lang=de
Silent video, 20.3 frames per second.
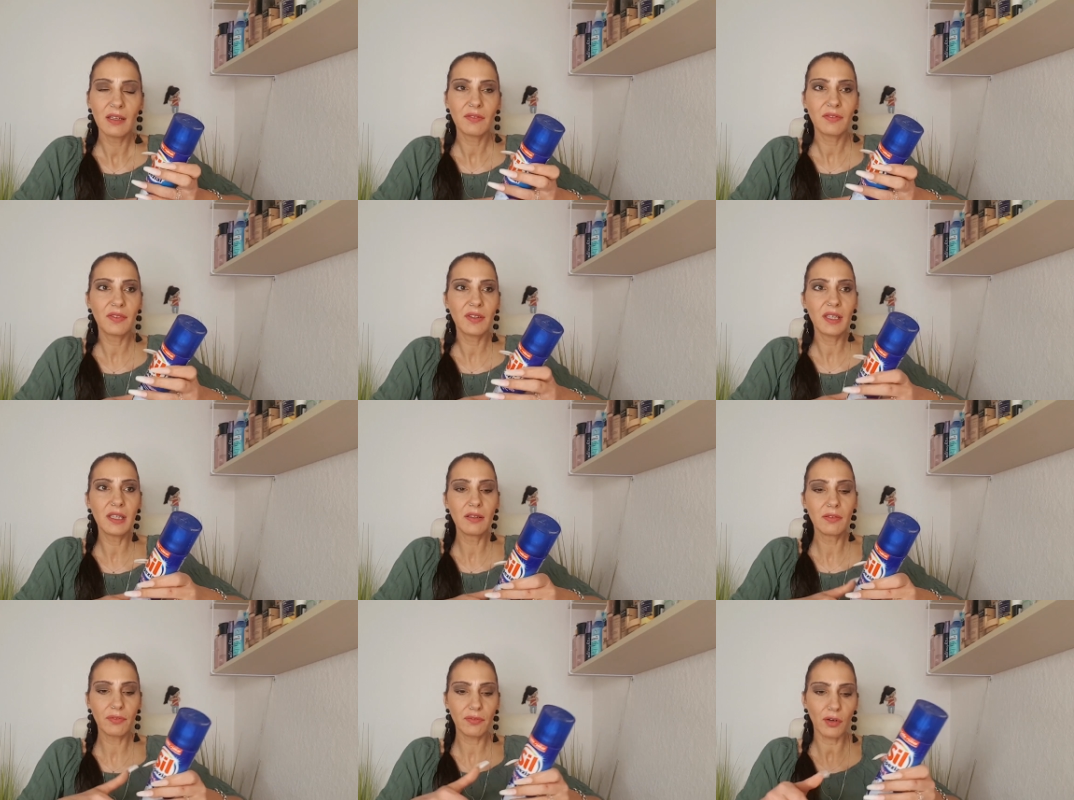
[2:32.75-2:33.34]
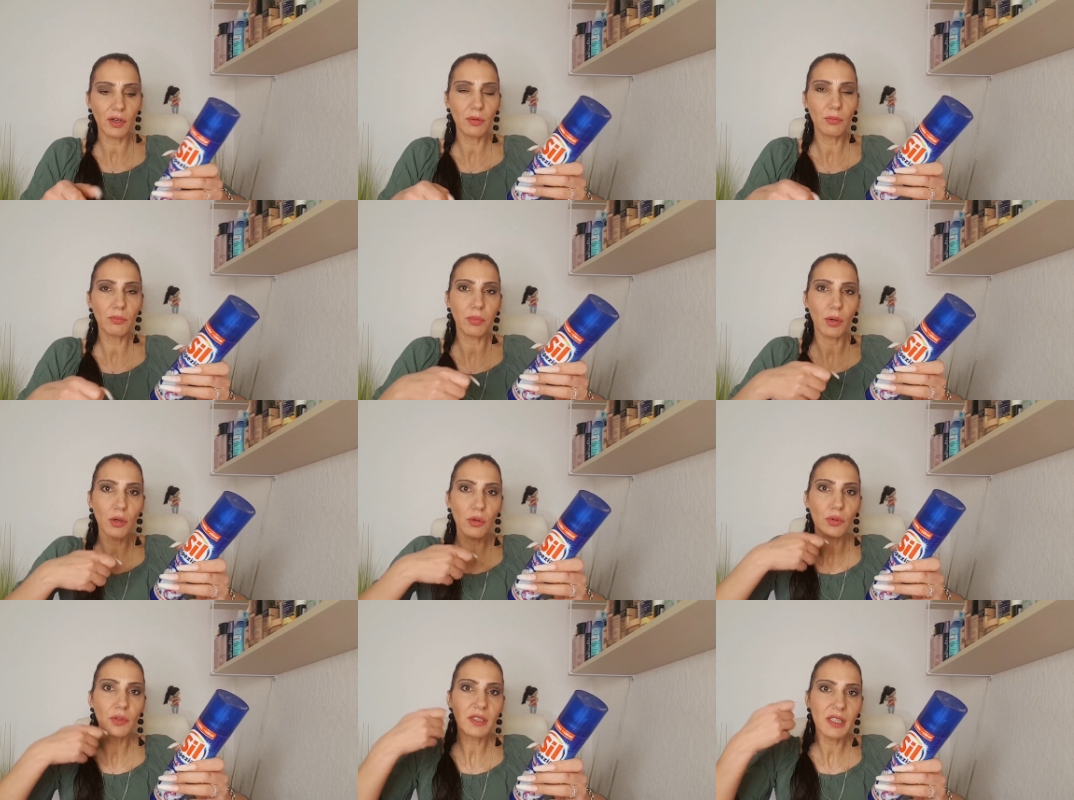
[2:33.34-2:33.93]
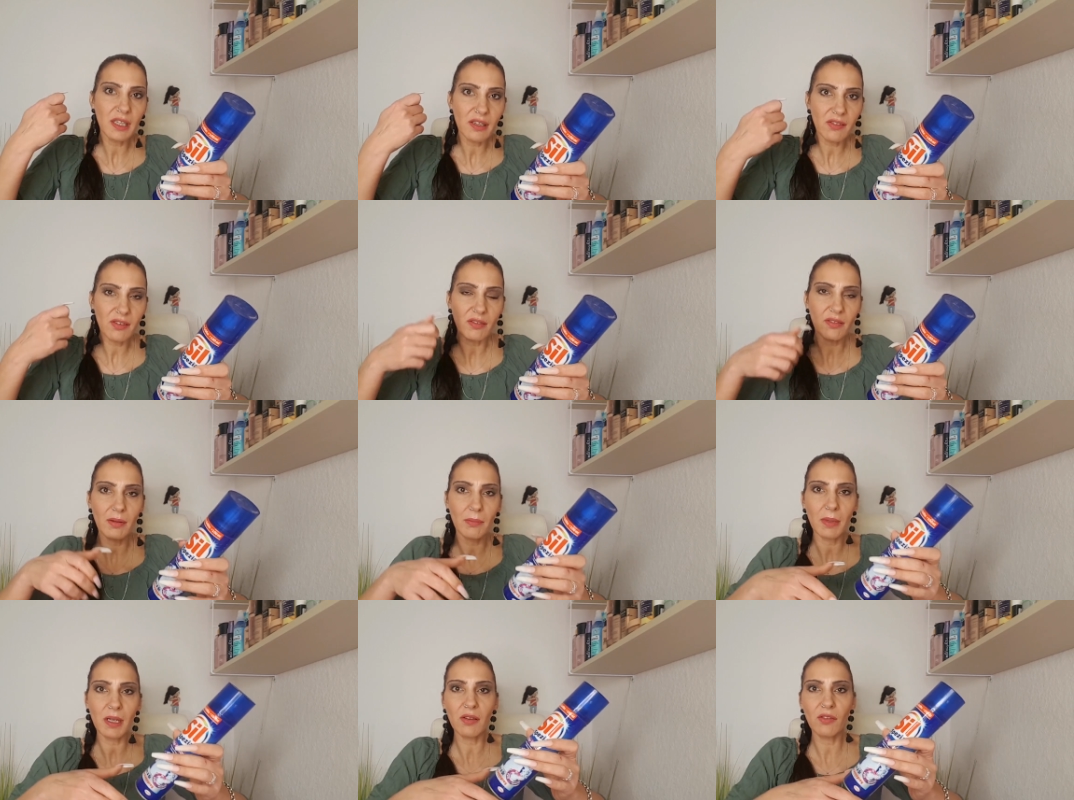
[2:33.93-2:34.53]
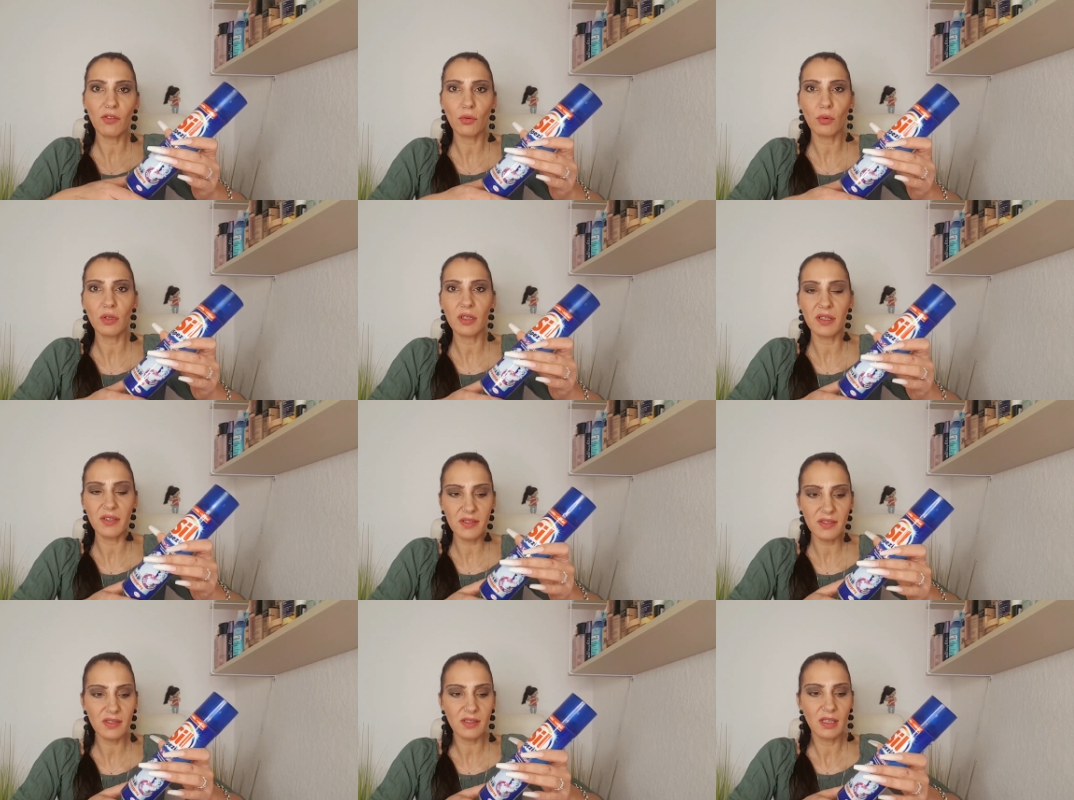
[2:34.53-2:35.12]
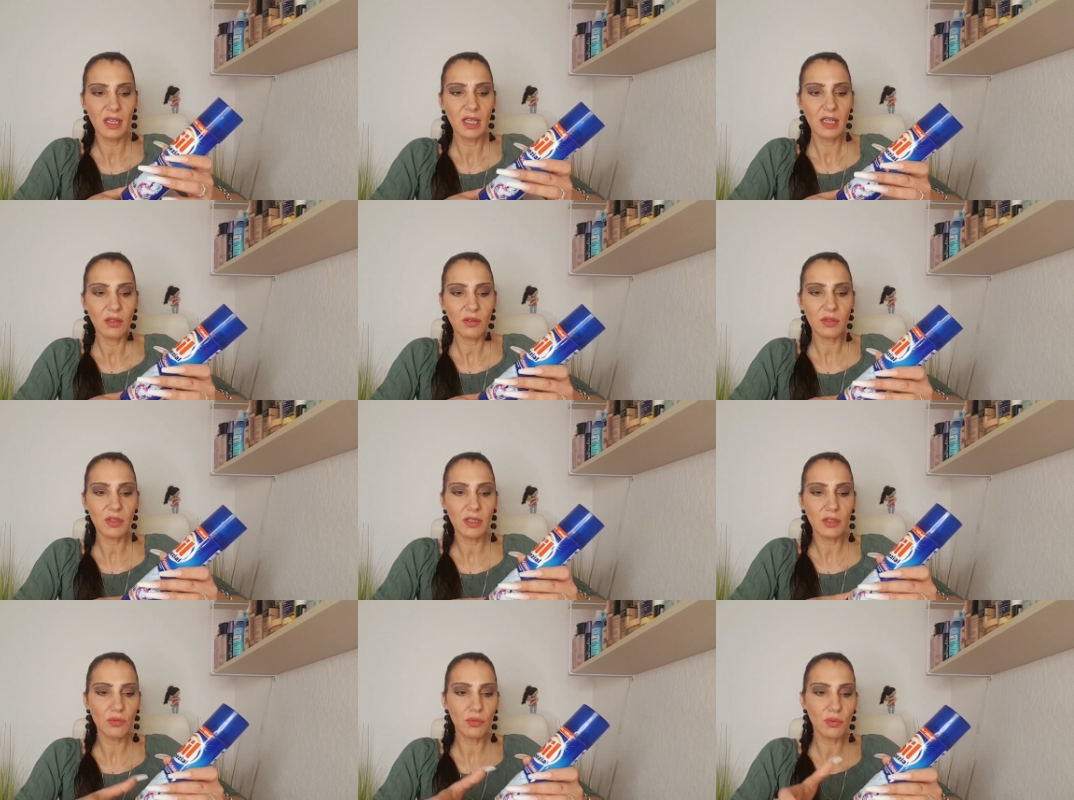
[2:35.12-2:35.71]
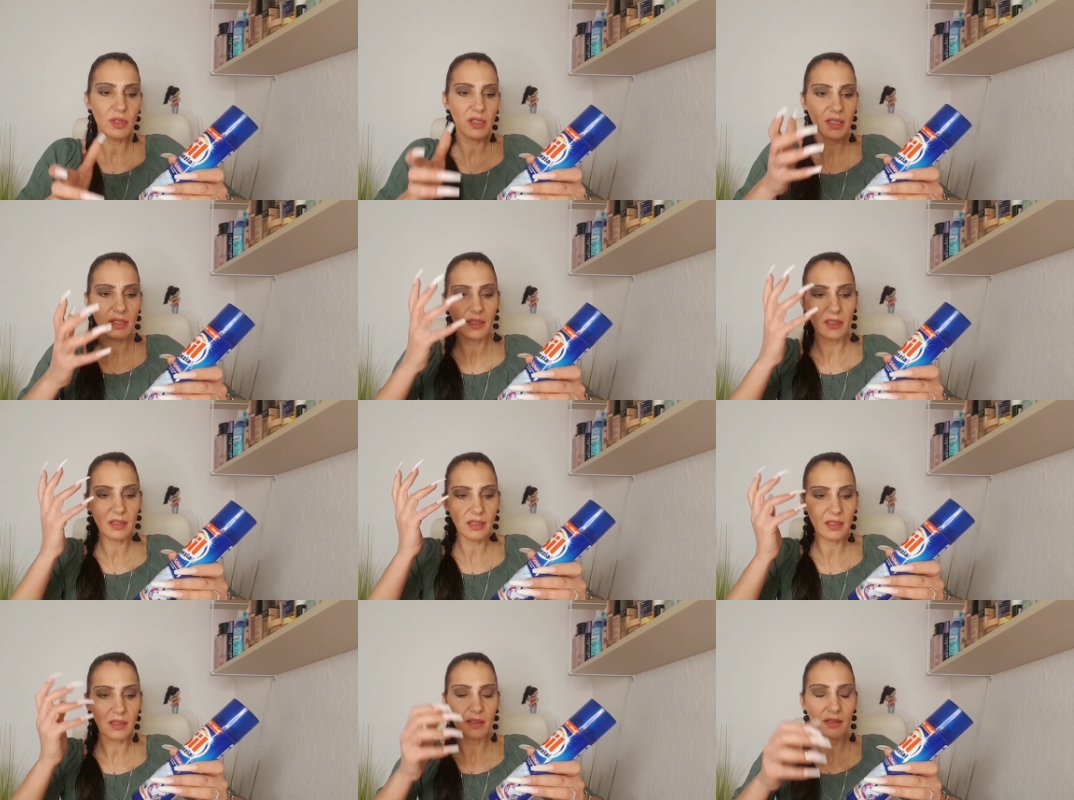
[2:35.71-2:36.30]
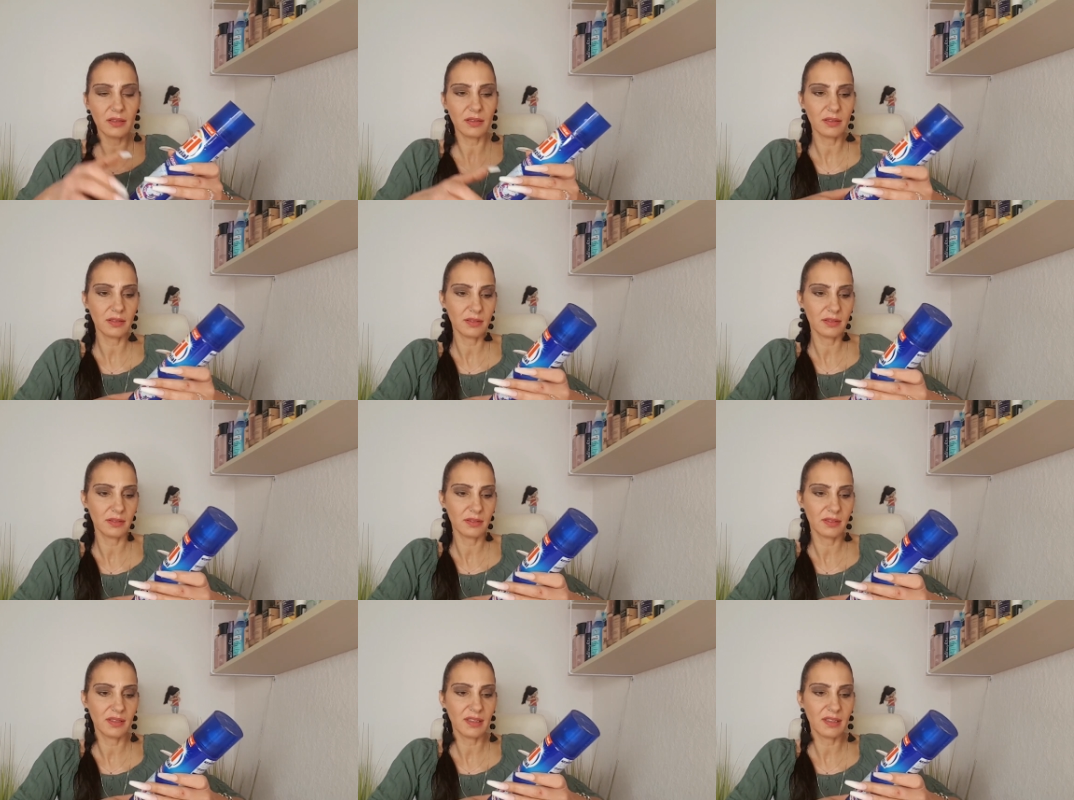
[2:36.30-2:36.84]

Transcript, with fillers: wie von Bolognese, wenn mein Sohn isst und die Nudeln äh,